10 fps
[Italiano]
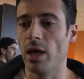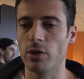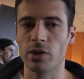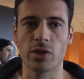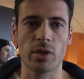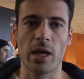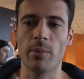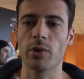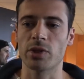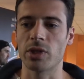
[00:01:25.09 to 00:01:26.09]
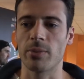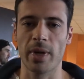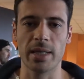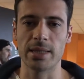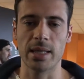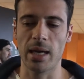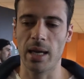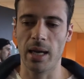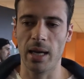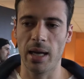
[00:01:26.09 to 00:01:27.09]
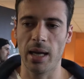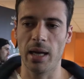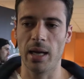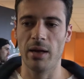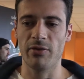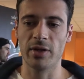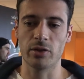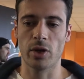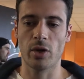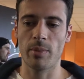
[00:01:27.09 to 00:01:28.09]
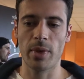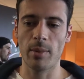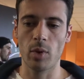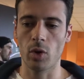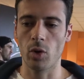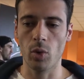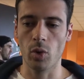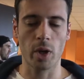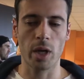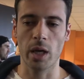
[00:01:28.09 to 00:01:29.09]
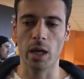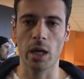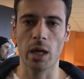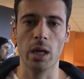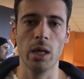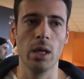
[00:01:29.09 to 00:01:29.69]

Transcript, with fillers: allo stesso tempo se si pensa a, al fatto che non abbiamo comunque